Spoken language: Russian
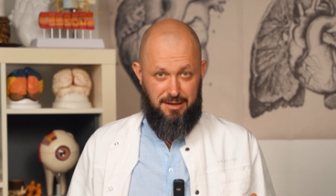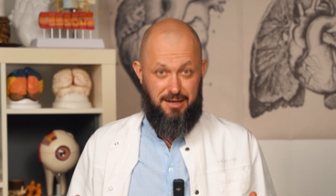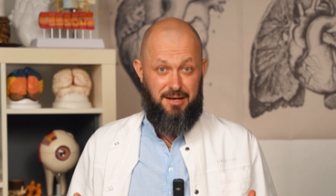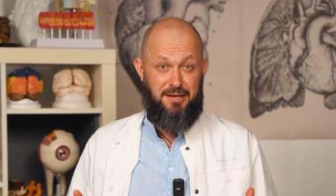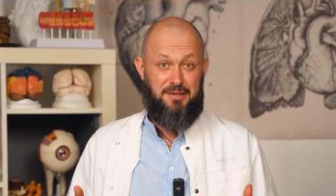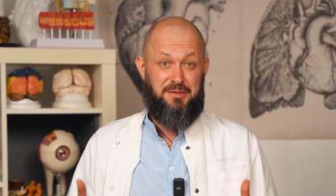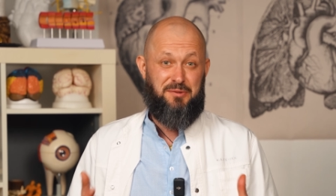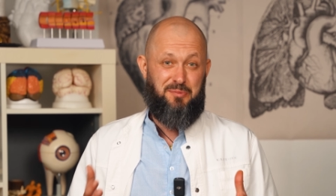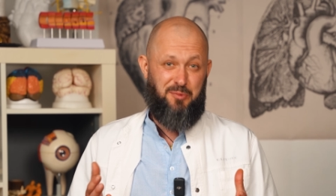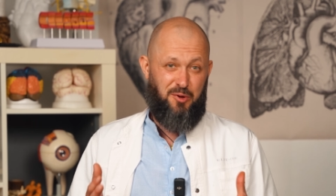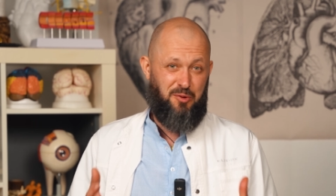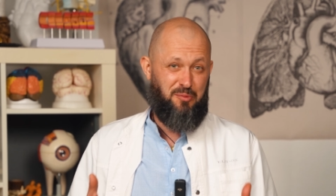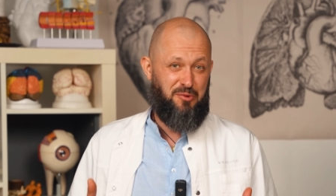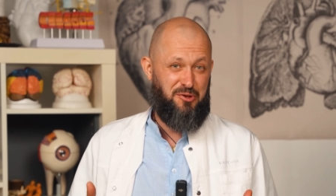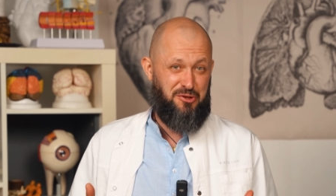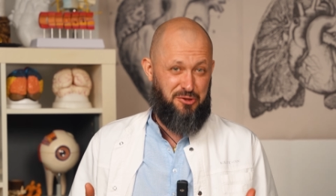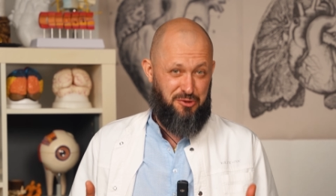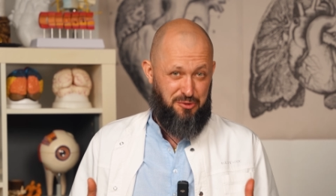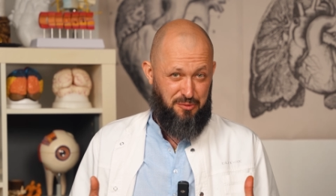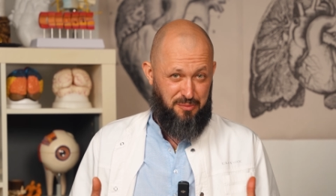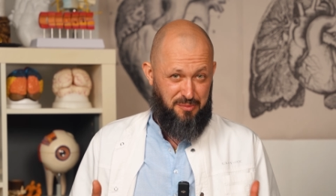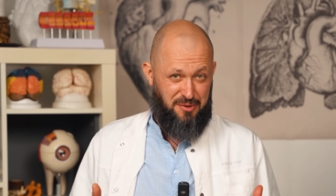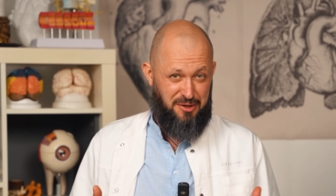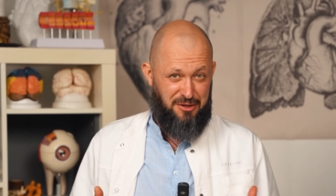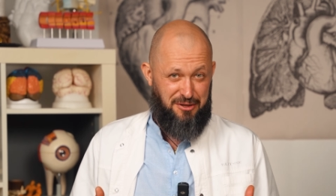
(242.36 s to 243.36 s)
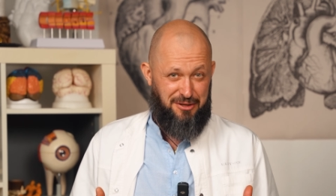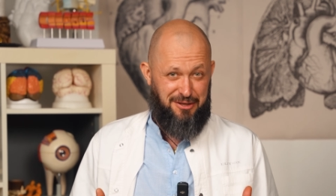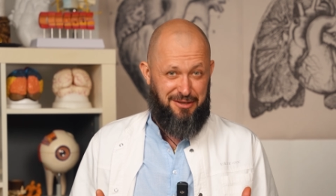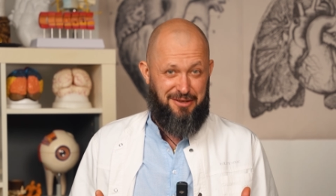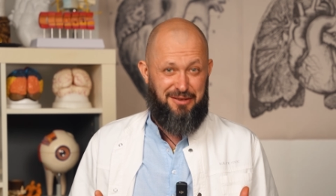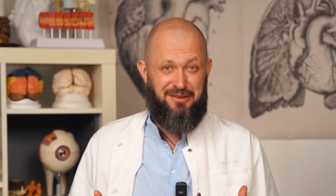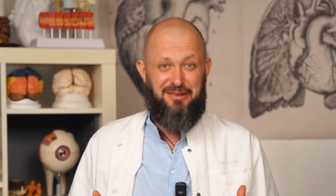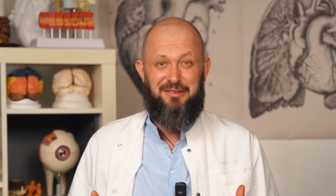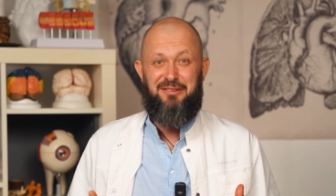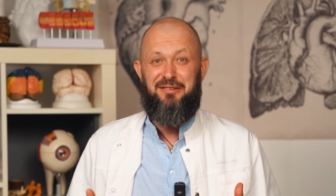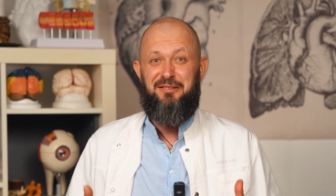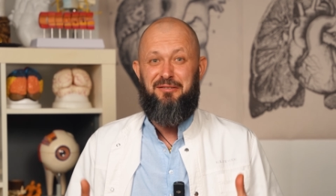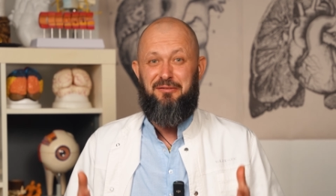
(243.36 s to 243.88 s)
Как с помощью мыла
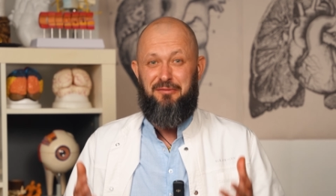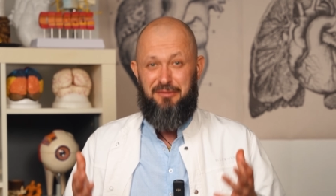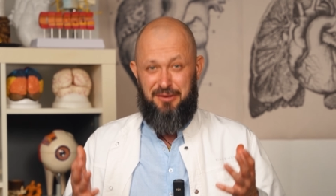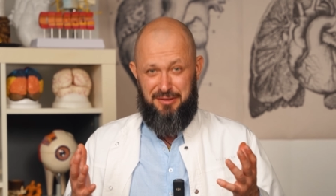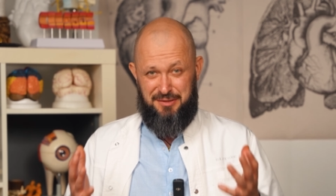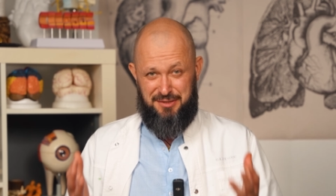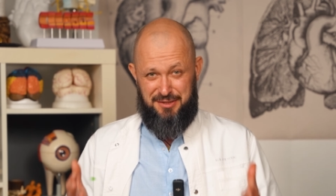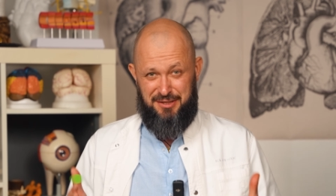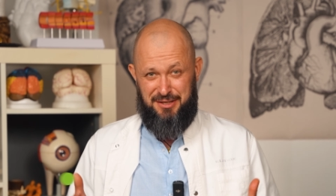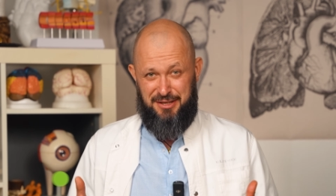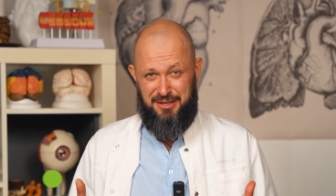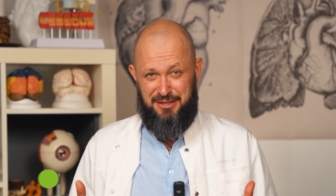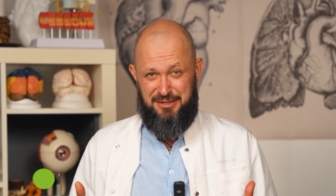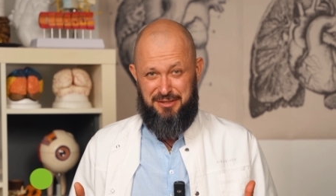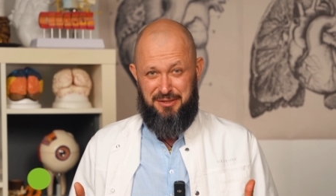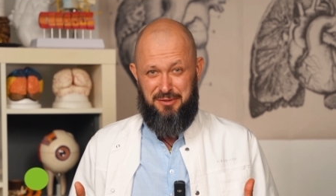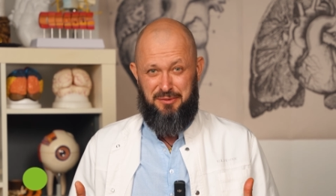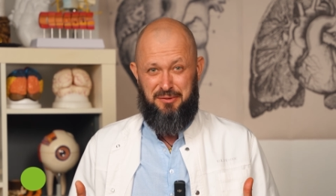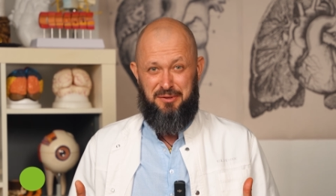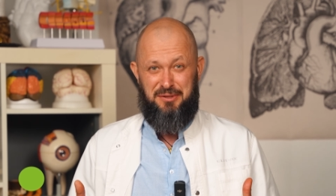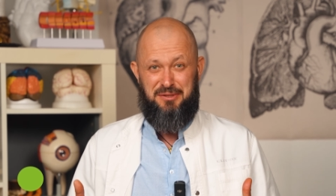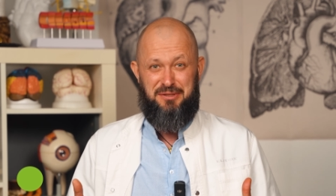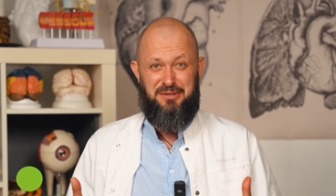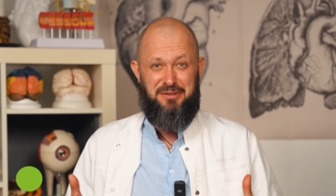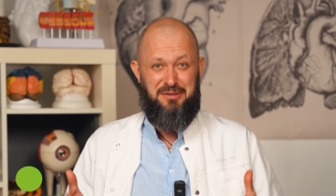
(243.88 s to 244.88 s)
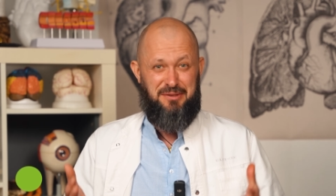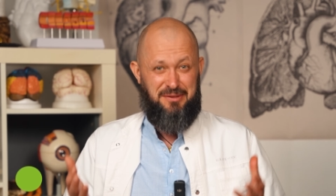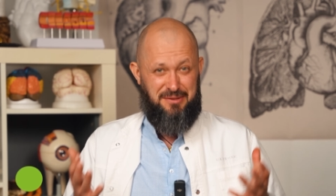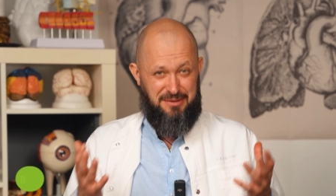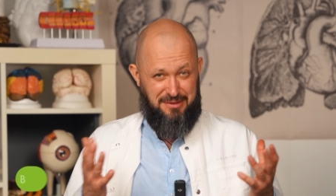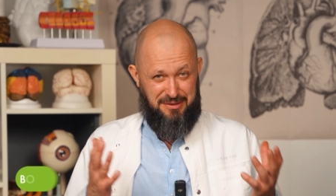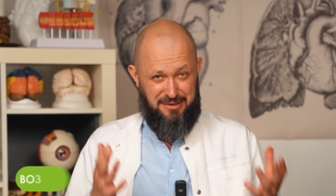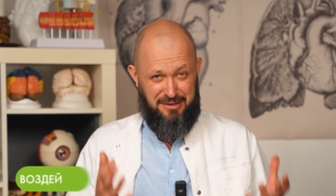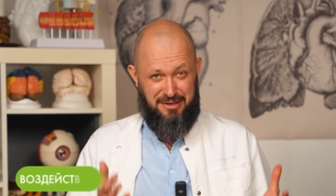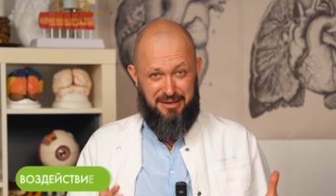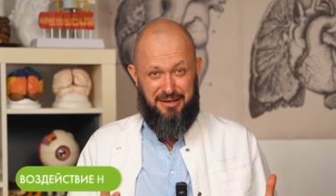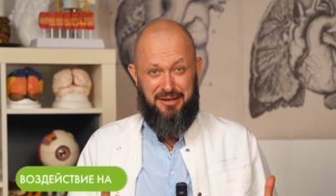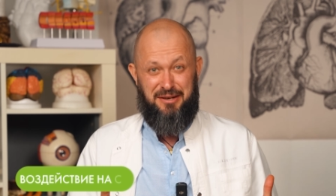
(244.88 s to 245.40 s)
воздействовать
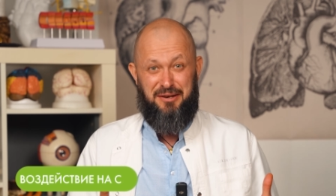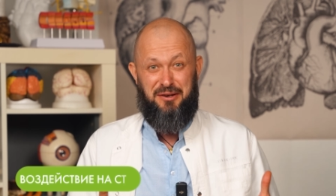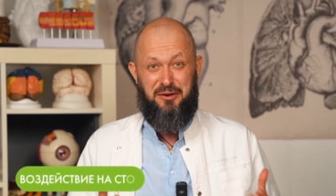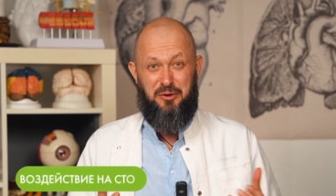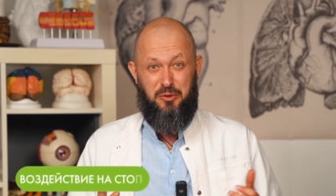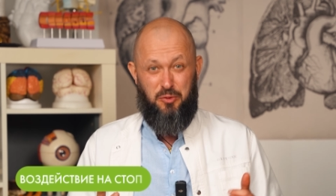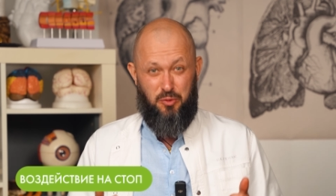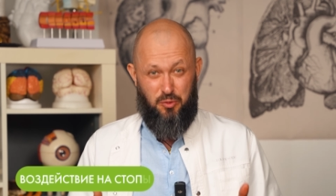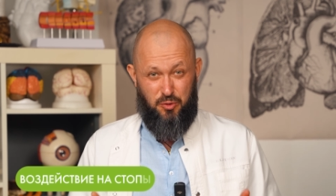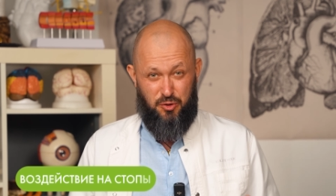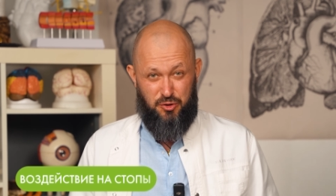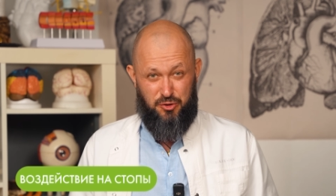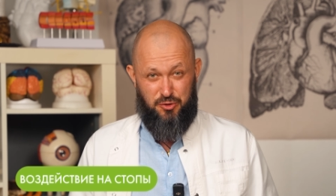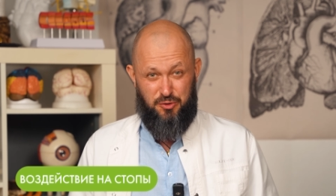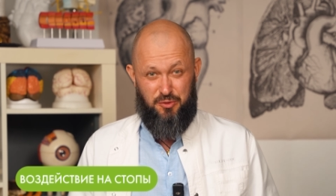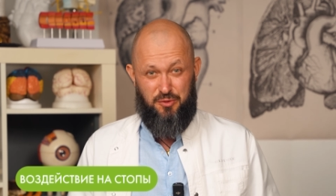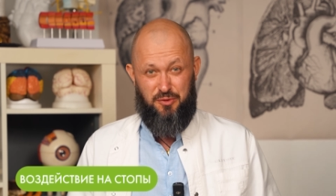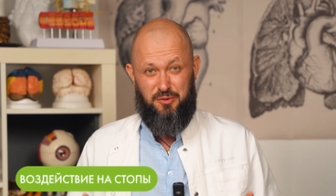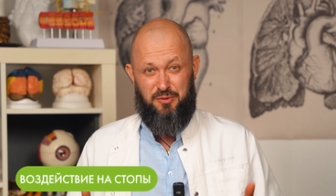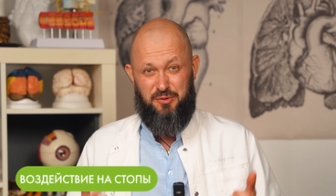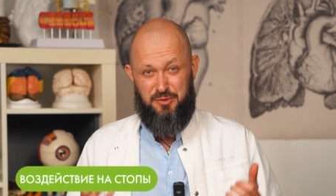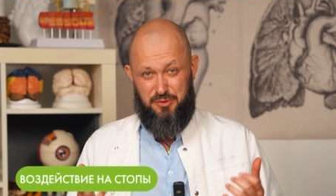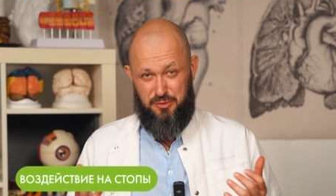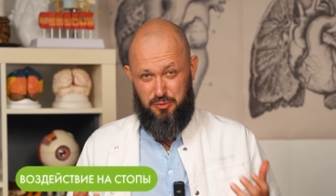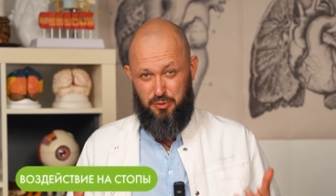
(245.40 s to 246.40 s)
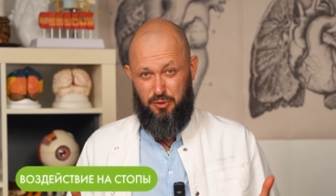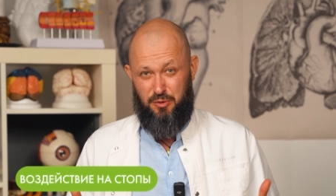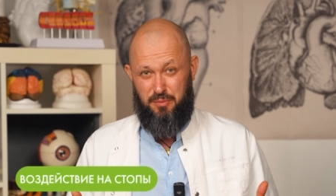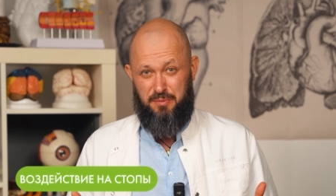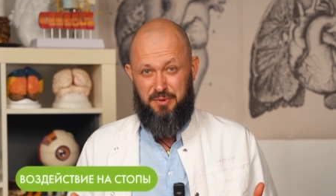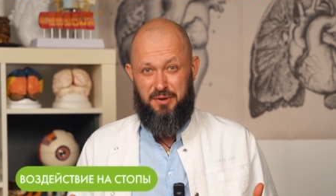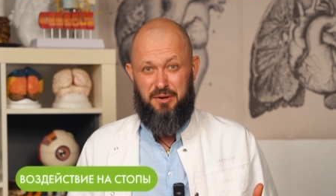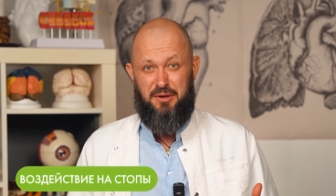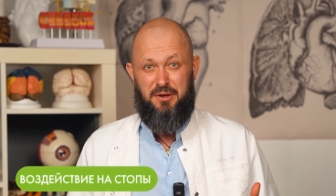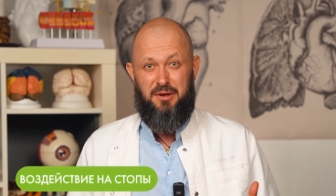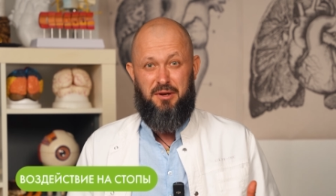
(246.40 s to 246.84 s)
на кожу стоп.